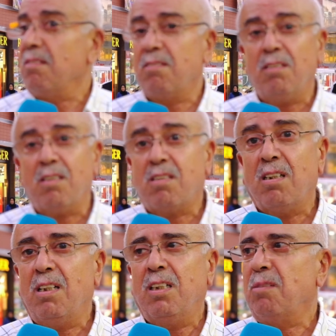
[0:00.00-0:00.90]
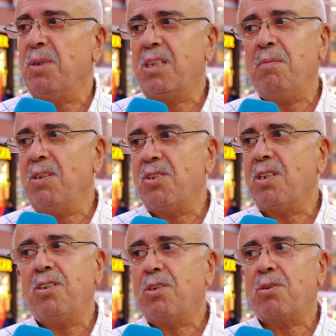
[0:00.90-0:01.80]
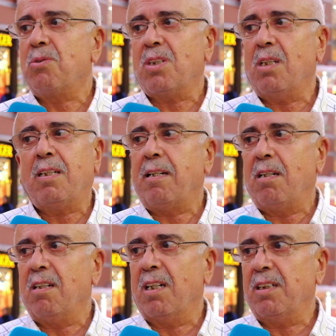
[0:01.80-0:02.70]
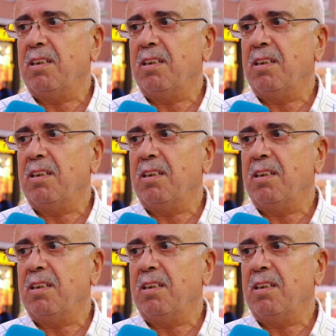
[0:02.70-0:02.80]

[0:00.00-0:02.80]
yas ilan etmesi bence hiç güzel değil yani